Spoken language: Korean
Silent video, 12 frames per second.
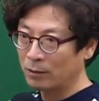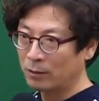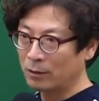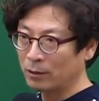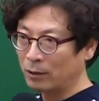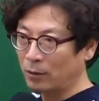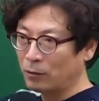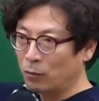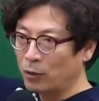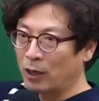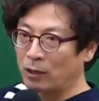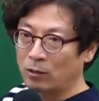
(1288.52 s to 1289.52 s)
어, 이렇게 좀
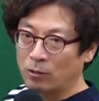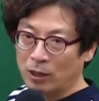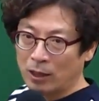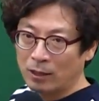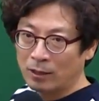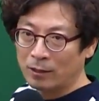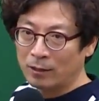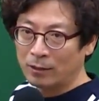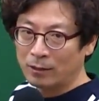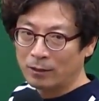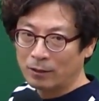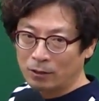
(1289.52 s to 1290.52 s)
편하게 써보자.
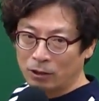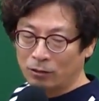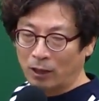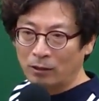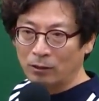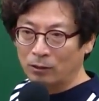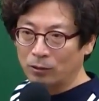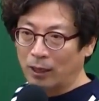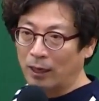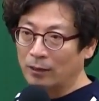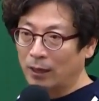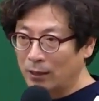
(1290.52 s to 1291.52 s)
이런 식으로 하는 것도
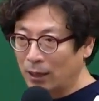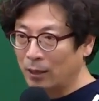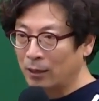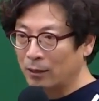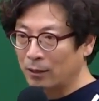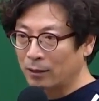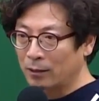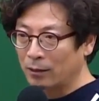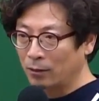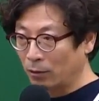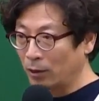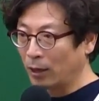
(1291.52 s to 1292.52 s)
가능하다.
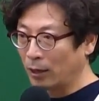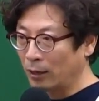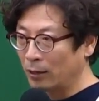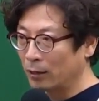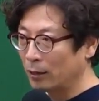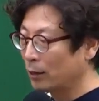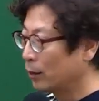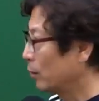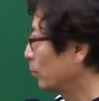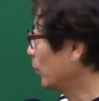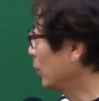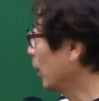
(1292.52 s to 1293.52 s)
이렇게.
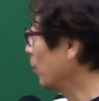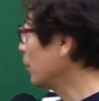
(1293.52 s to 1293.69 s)
뭐네